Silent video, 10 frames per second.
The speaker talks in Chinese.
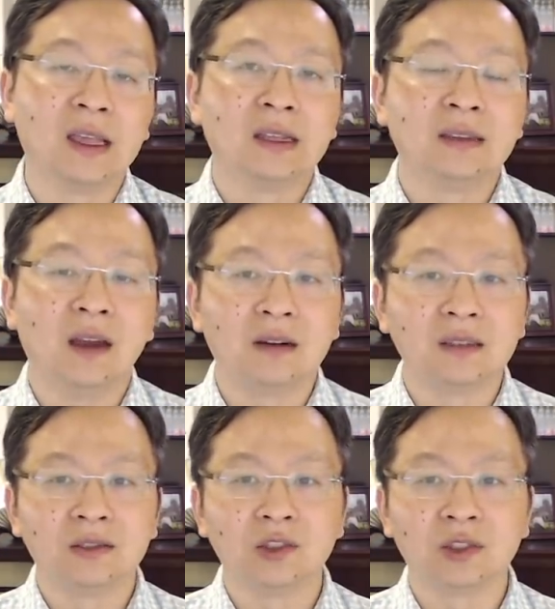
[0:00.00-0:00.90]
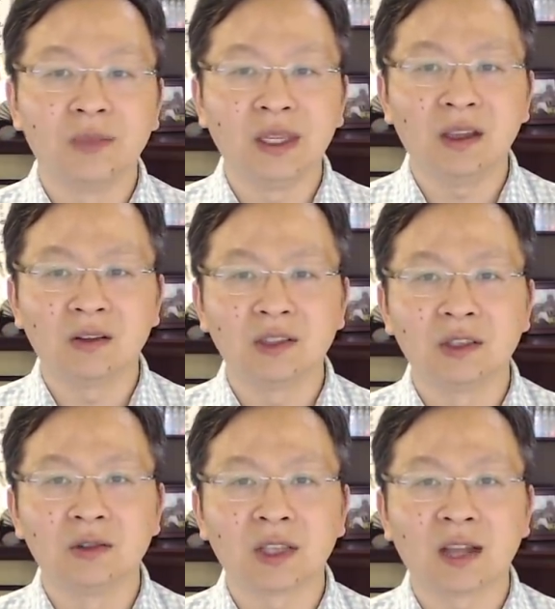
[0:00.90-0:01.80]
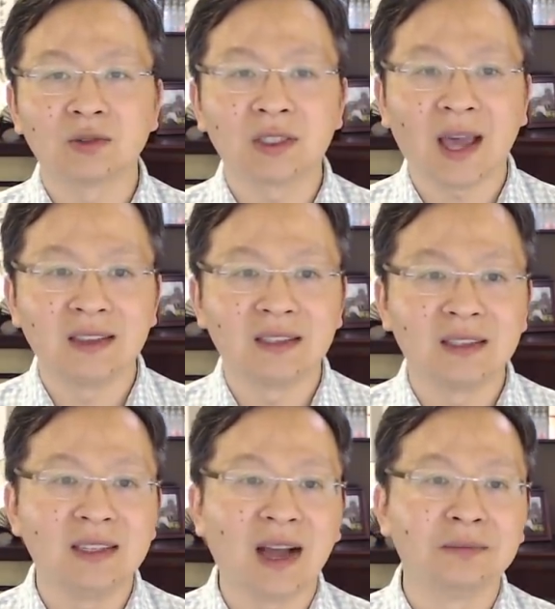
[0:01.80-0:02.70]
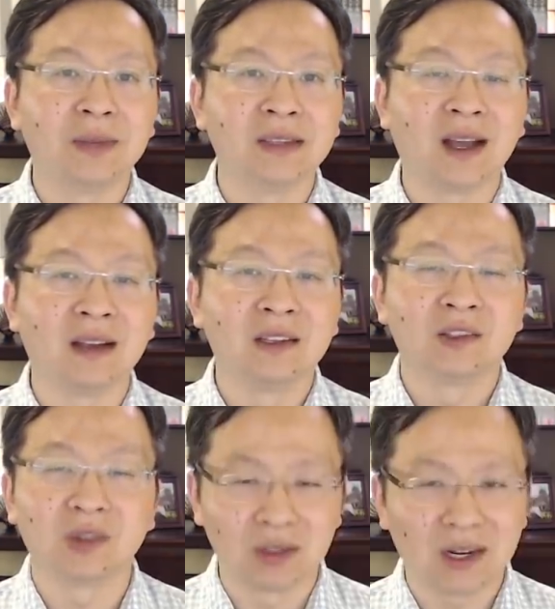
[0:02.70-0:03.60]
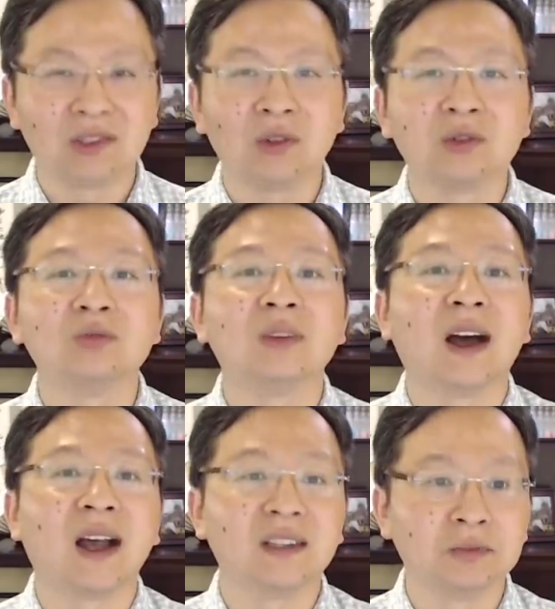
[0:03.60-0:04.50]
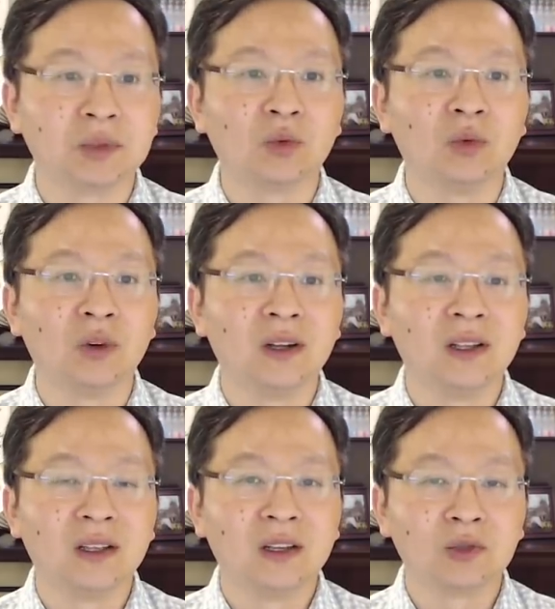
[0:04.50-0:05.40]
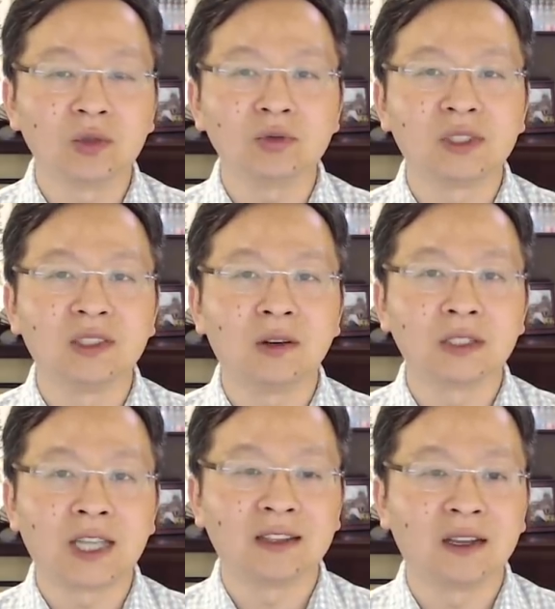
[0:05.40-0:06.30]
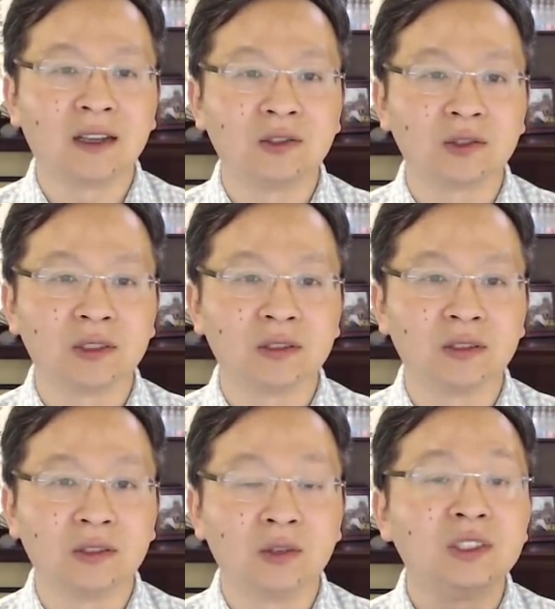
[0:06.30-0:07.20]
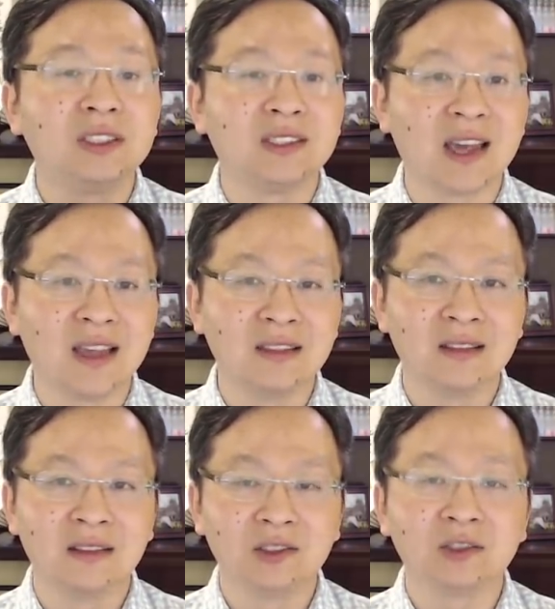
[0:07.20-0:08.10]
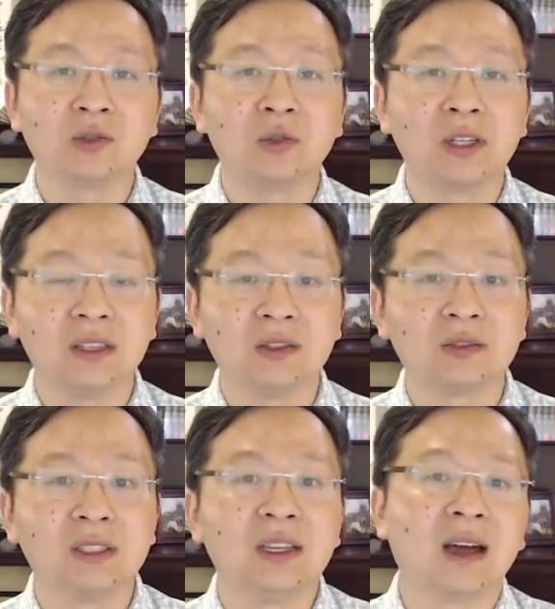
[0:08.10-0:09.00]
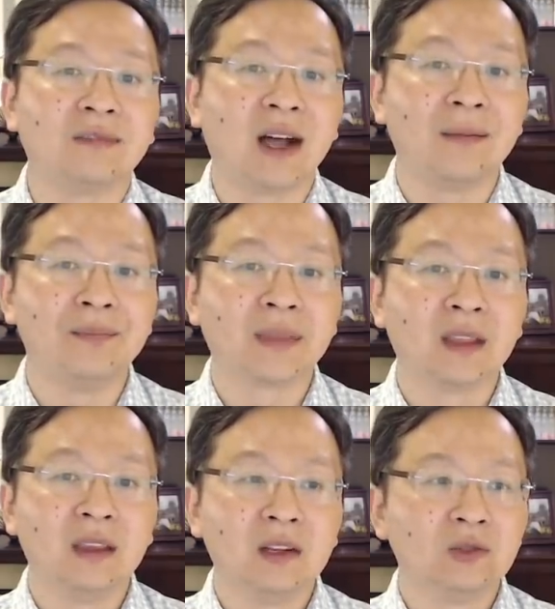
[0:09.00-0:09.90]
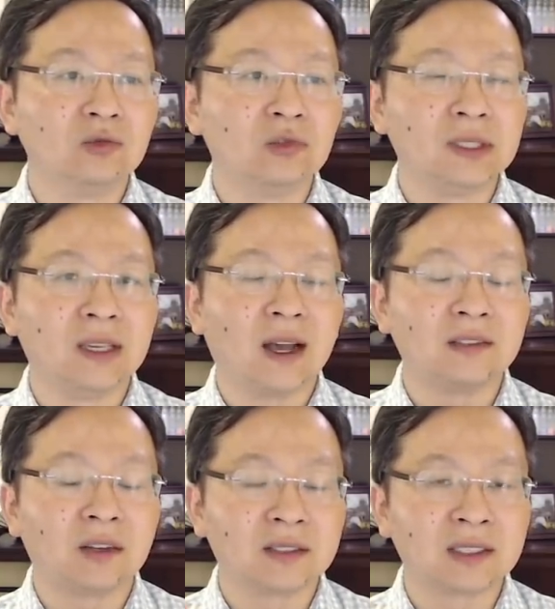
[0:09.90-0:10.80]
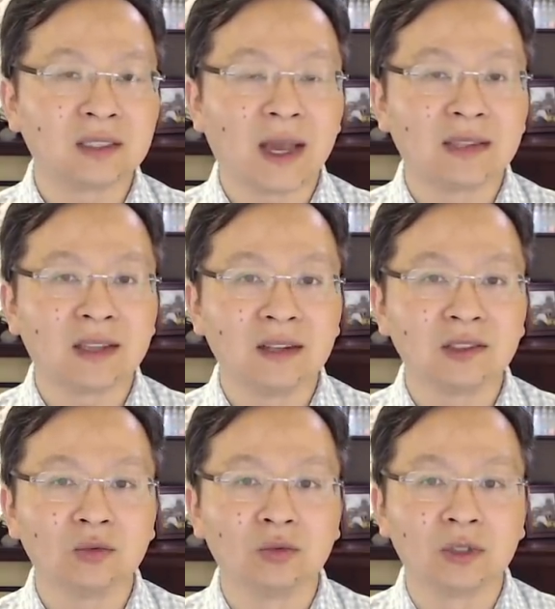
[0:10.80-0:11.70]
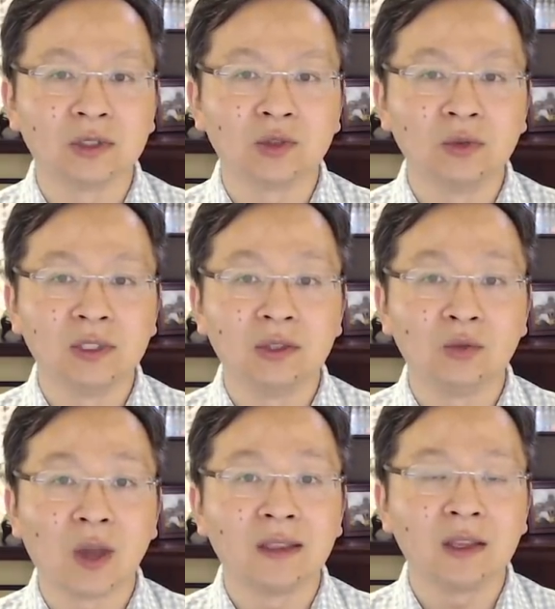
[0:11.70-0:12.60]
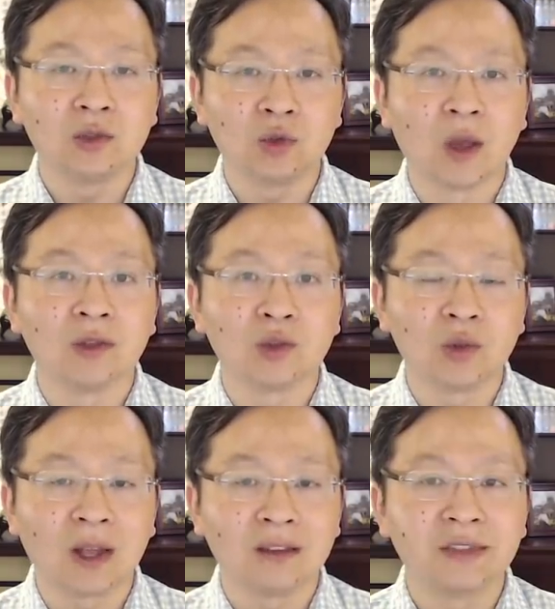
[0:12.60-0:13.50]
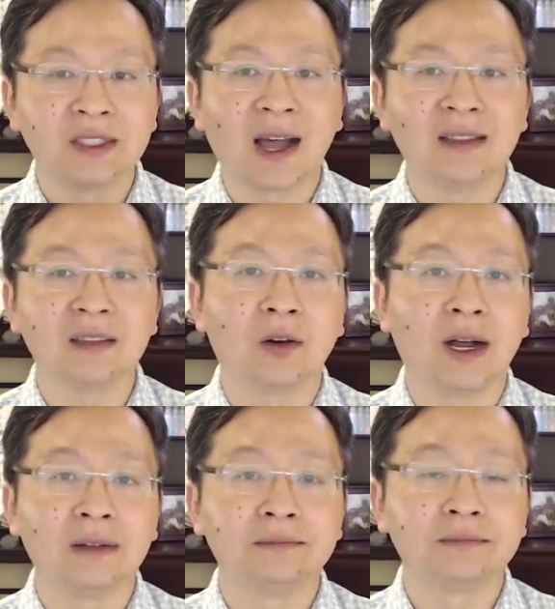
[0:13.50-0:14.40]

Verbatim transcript: 第二呢，就是民调机构它所采集的样本呢，总的来说数量还是不多，多数情况下呢，就是有几千，至多也就是一两万。如果你按照四百三十五个众议员的选区来分摊的话，